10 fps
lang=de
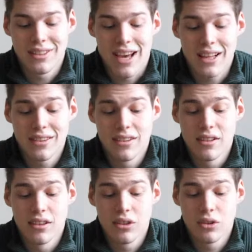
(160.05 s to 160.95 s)

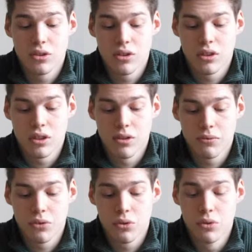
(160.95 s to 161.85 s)

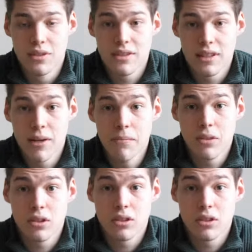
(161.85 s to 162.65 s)
Theaterkünstler ähm,